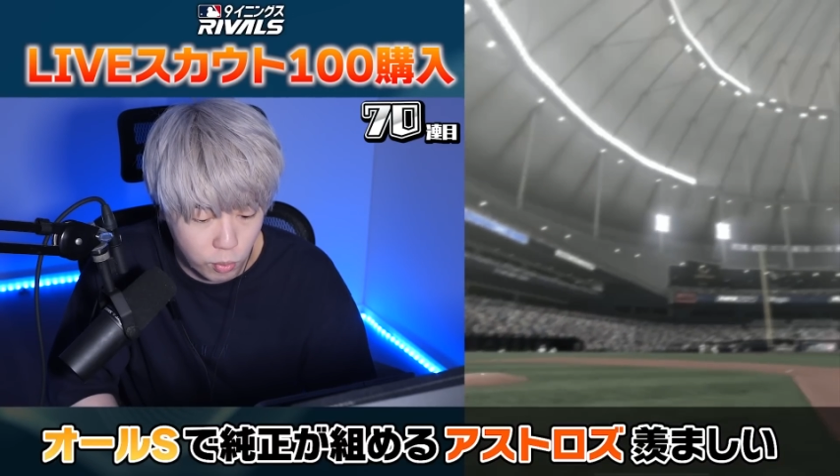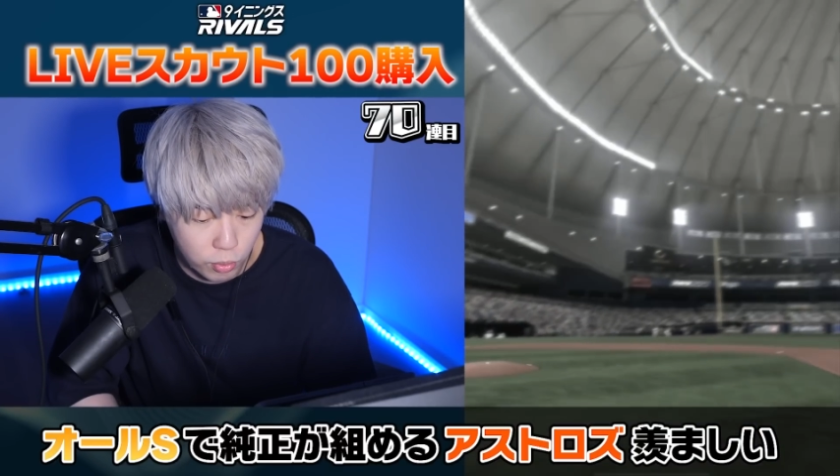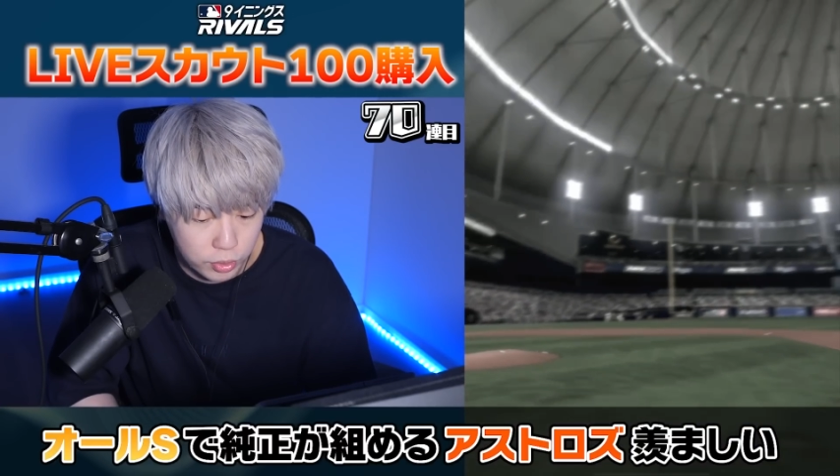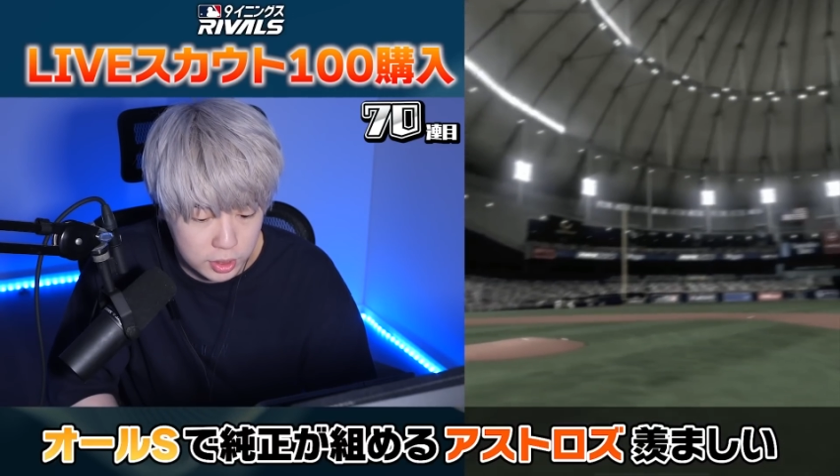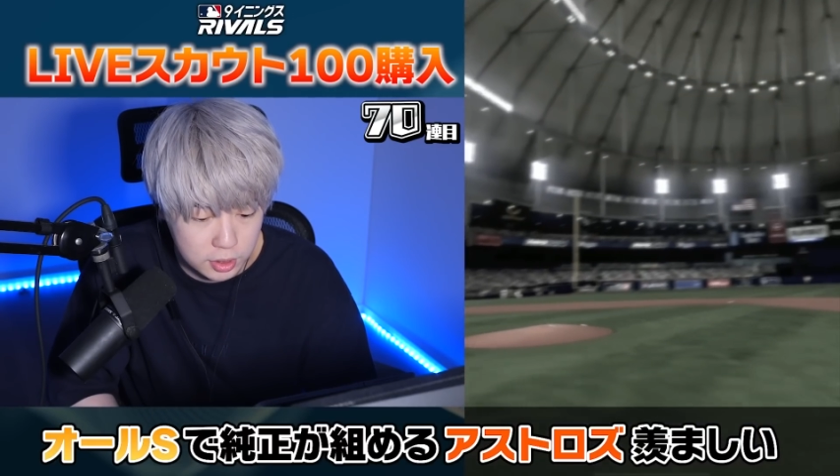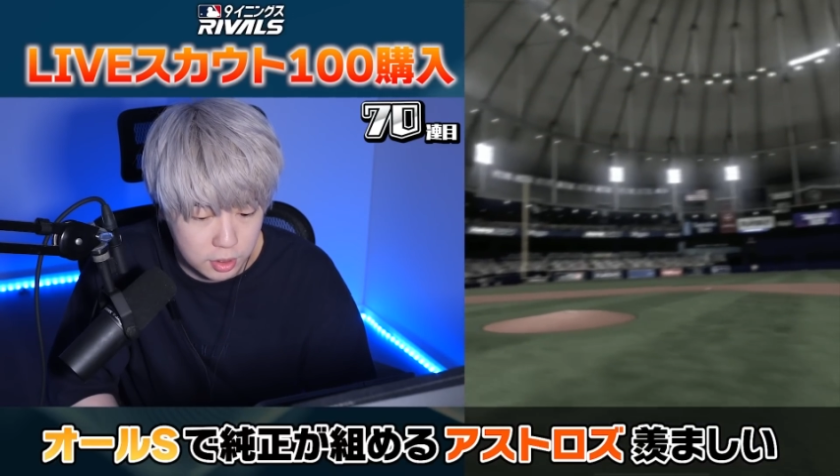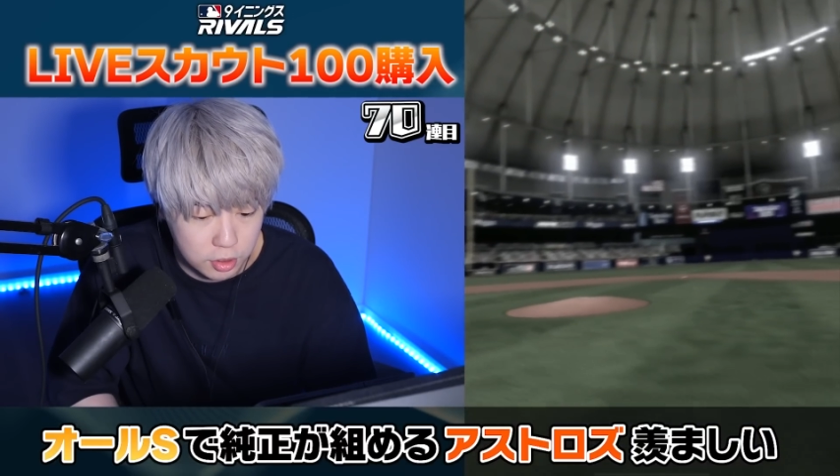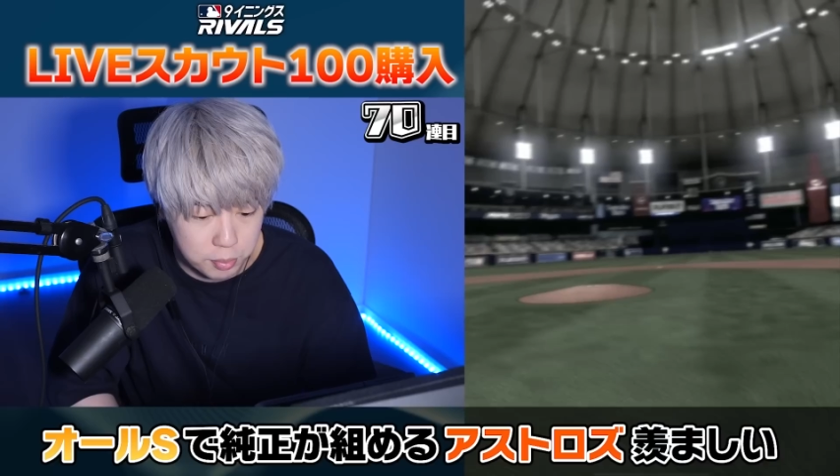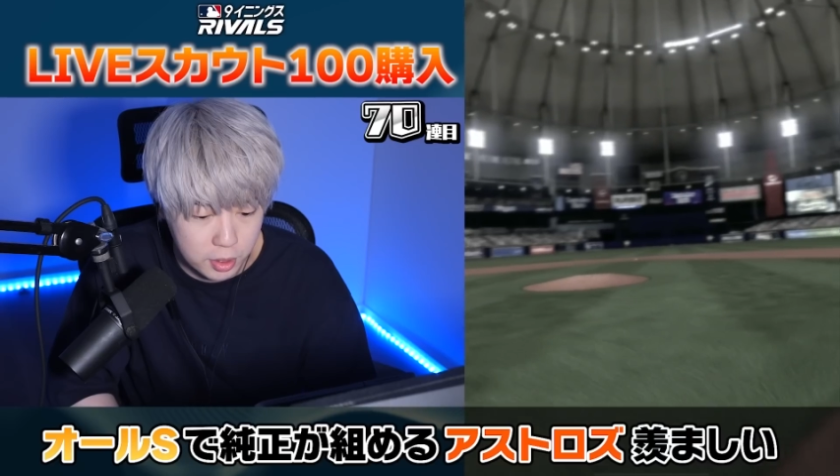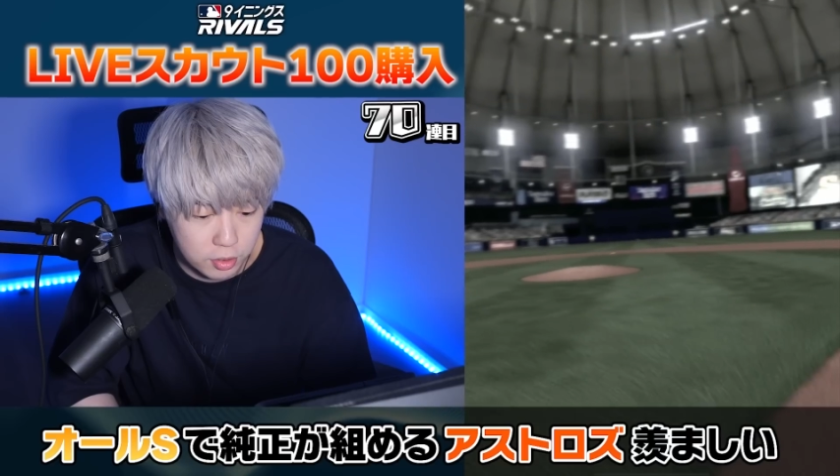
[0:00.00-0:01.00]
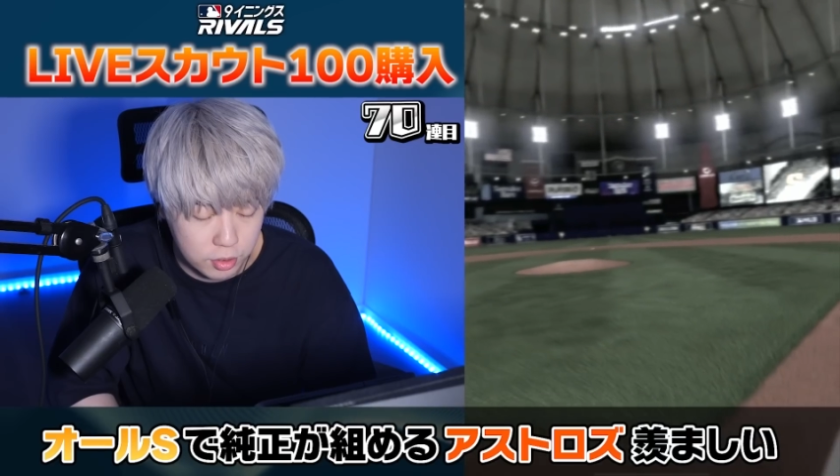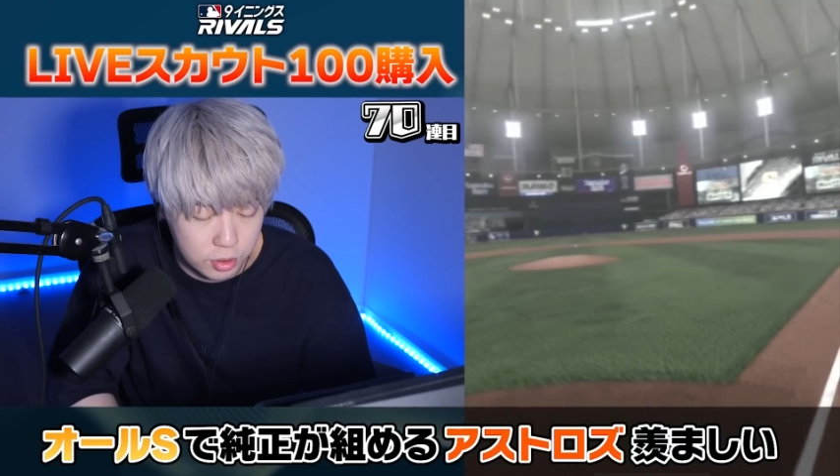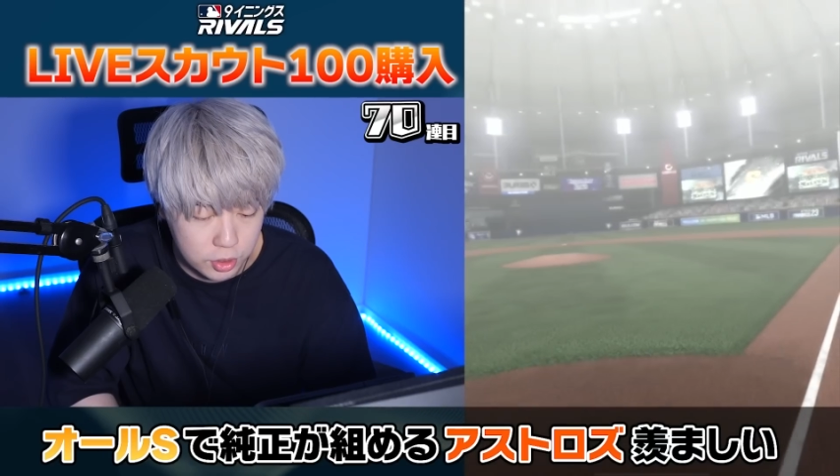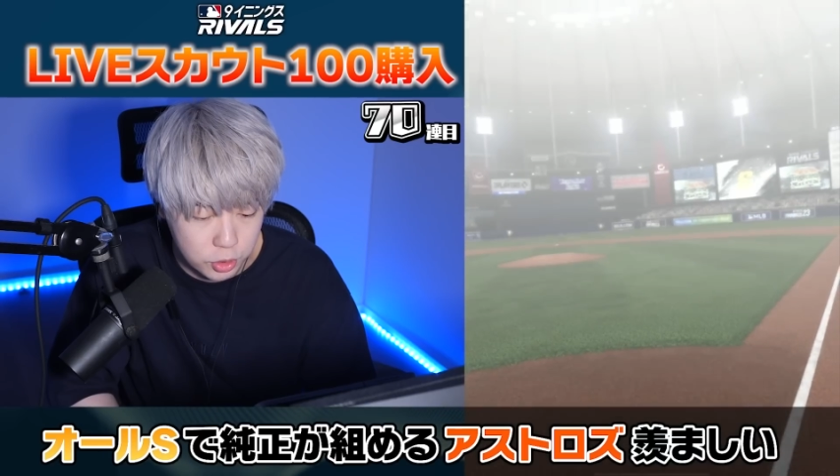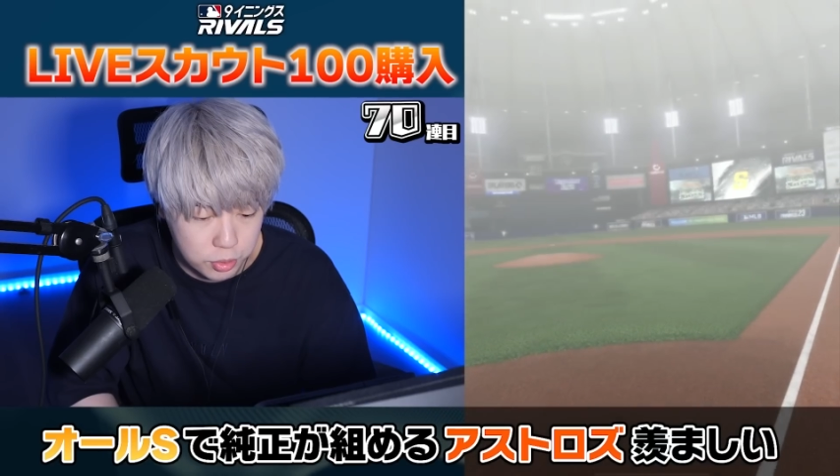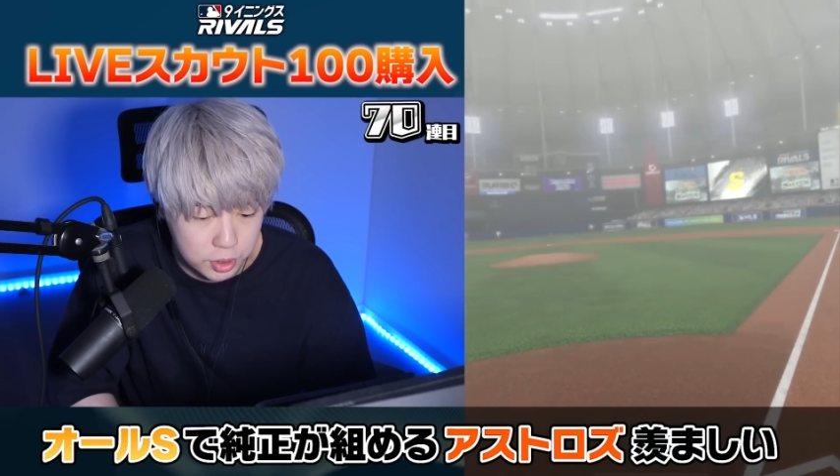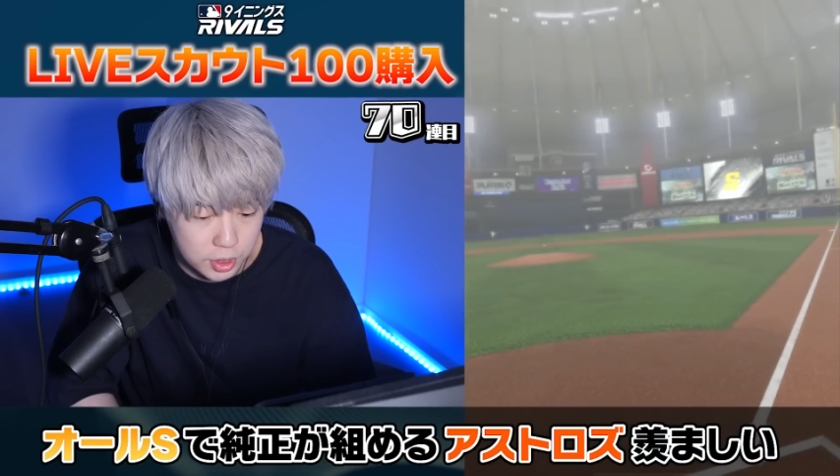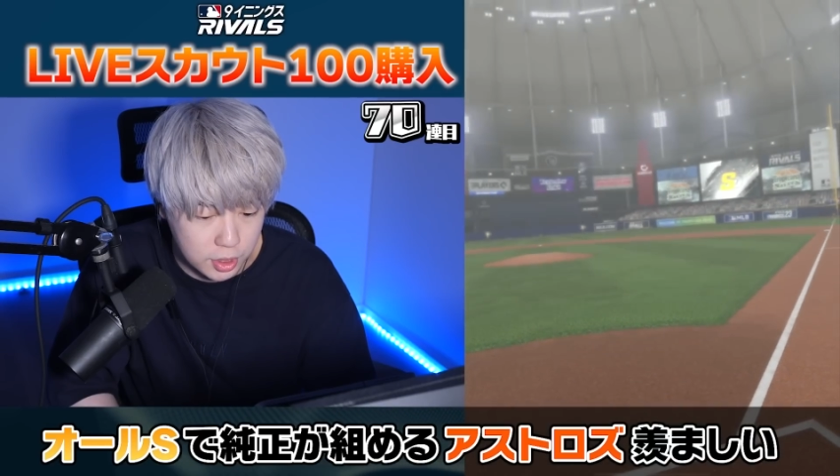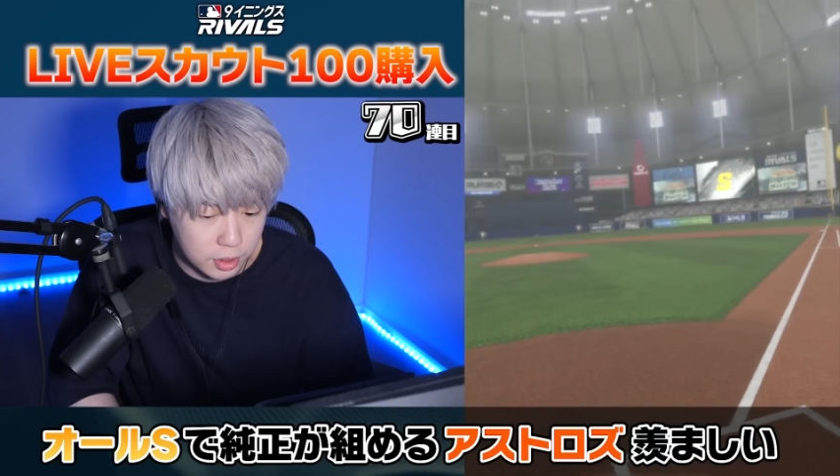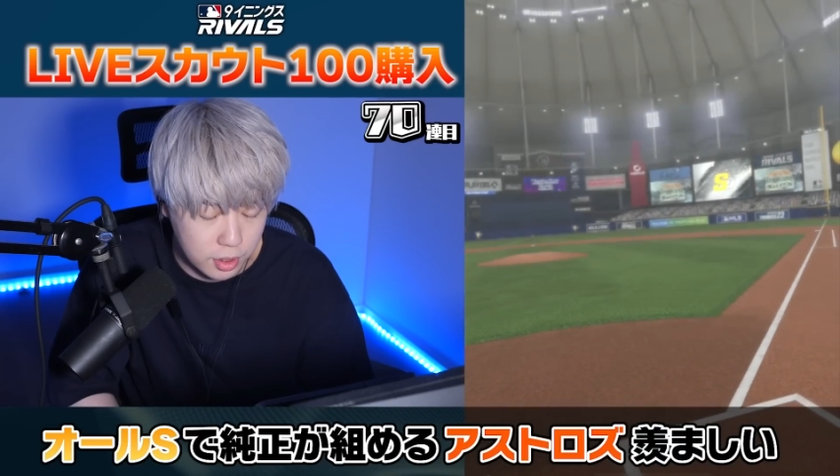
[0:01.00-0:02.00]
オール S で組める純
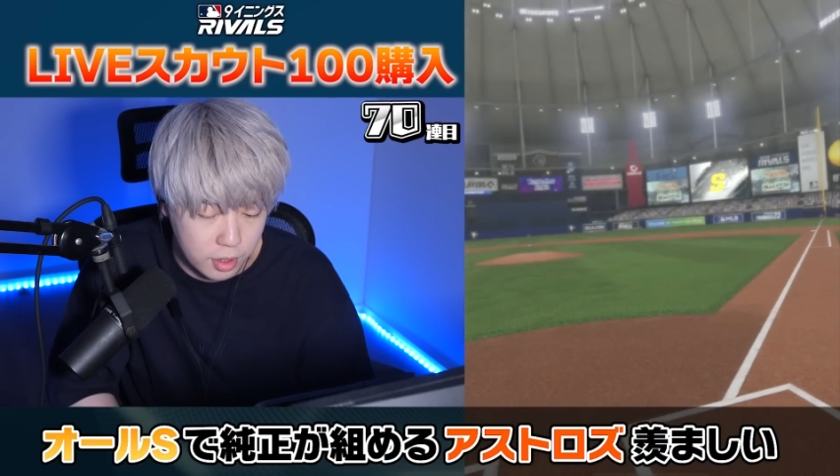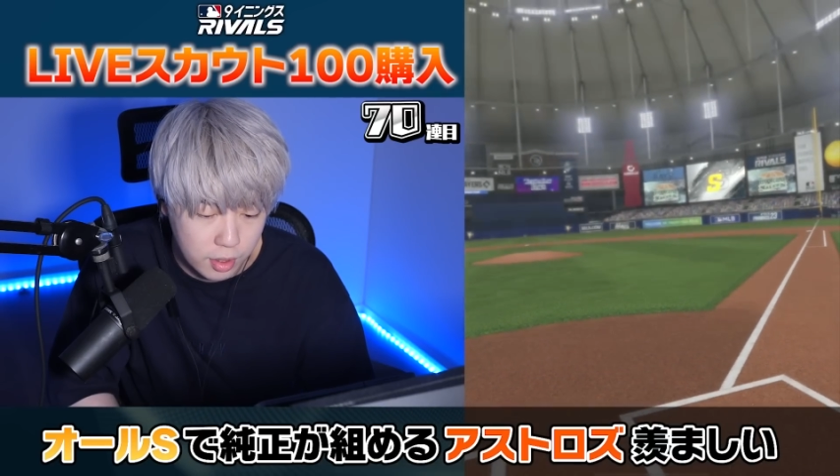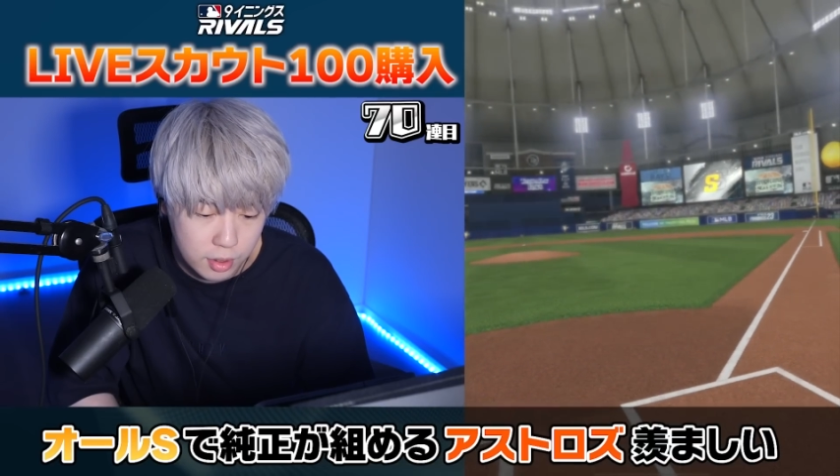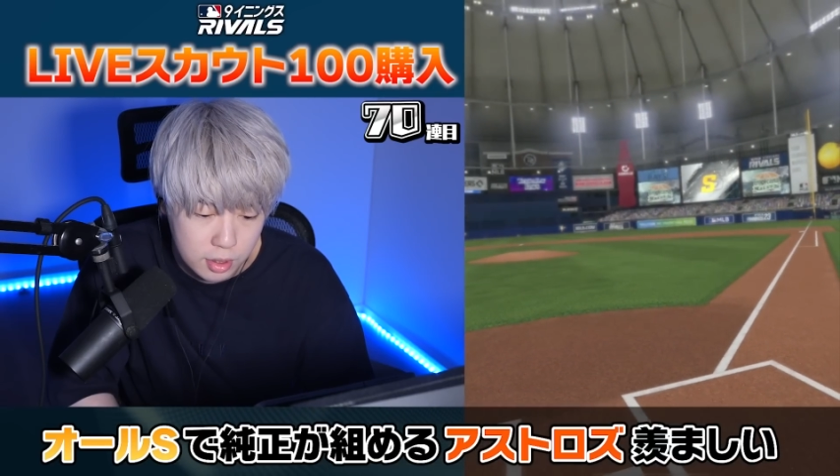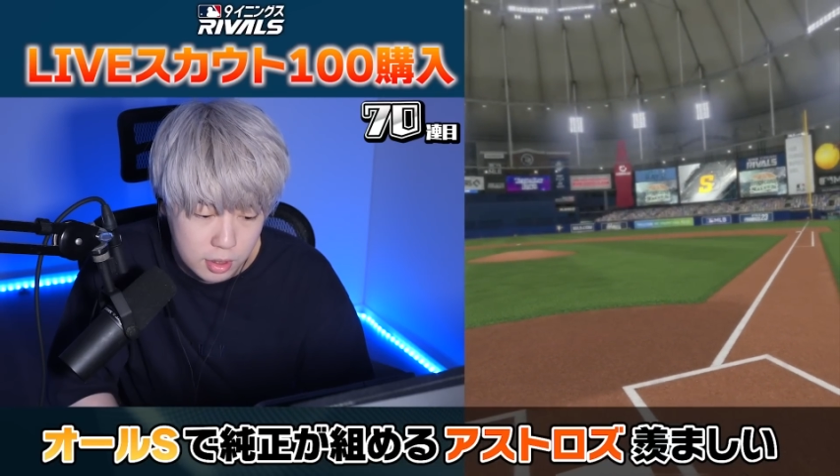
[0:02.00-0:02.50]
正って